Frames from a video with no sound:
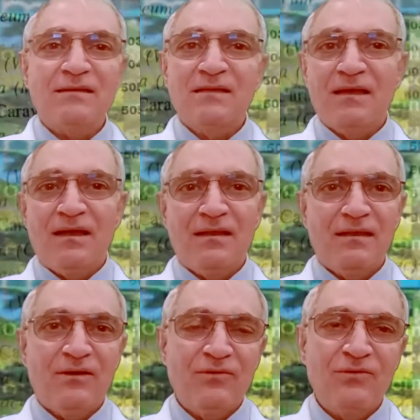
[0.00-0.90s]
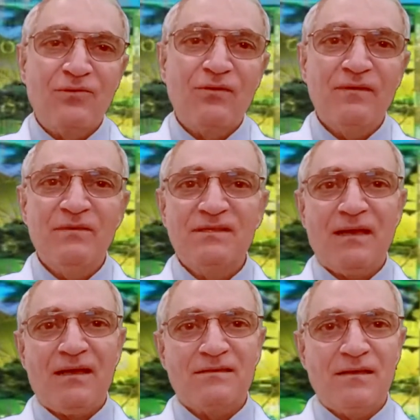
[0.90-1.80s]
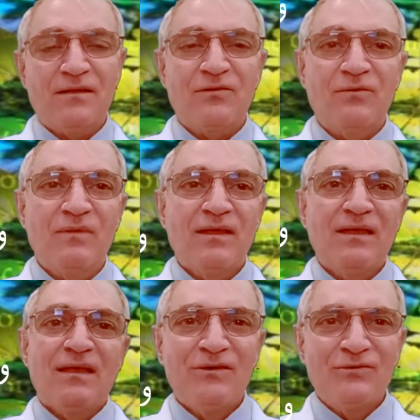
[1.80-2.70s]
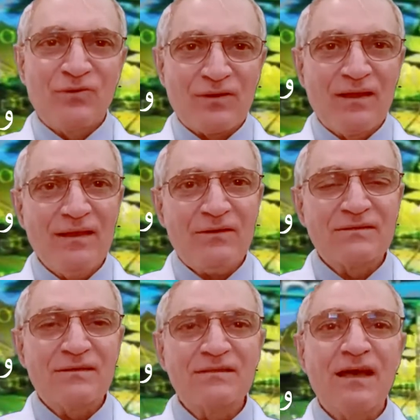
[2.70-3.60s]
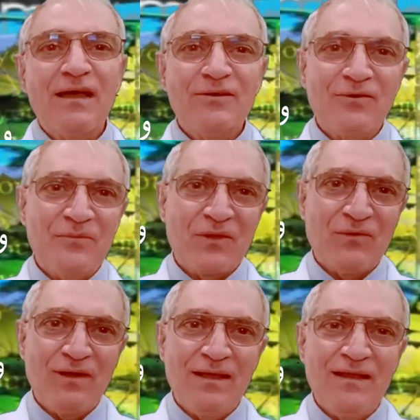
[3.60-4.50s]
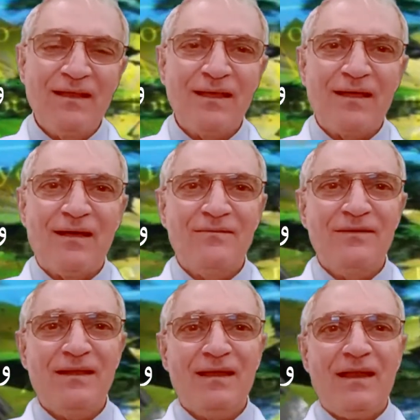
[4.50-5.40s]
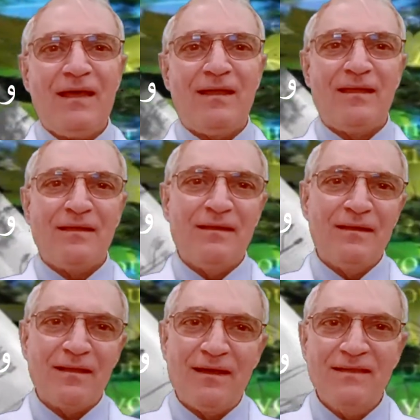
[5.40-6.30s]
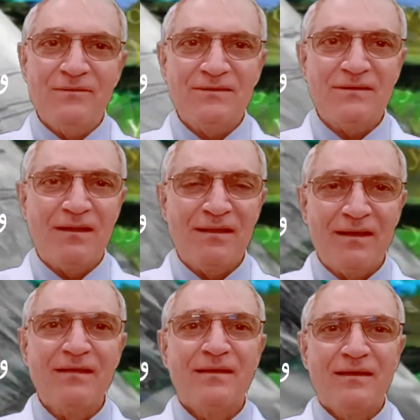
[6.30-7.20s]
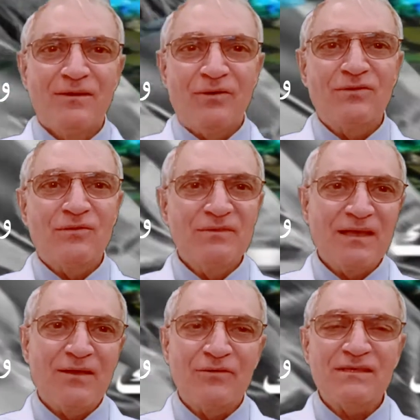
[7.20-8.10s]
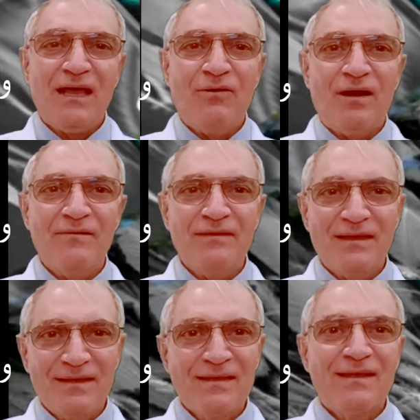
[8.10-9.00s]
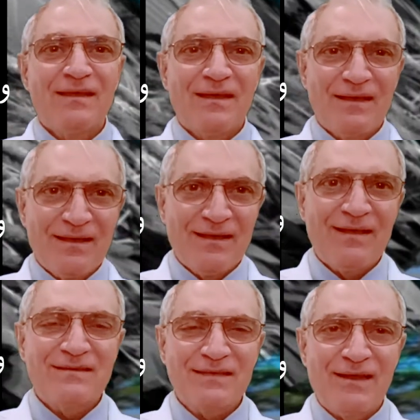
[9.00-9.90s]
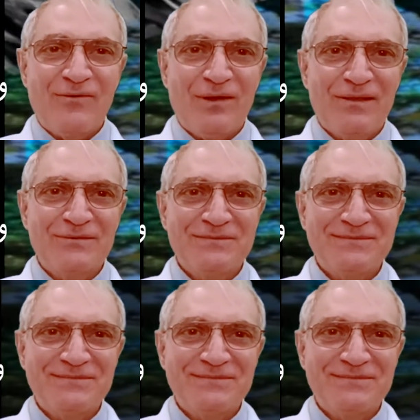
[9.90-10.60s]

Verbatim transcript: عسى انه تكون في ميزان حسناتكم شكرا لحسن اصغائكم والى اللقاء في الحلقه القادمه ان شاء الله وانتم بخير وصحه وعافيه السلام عليكم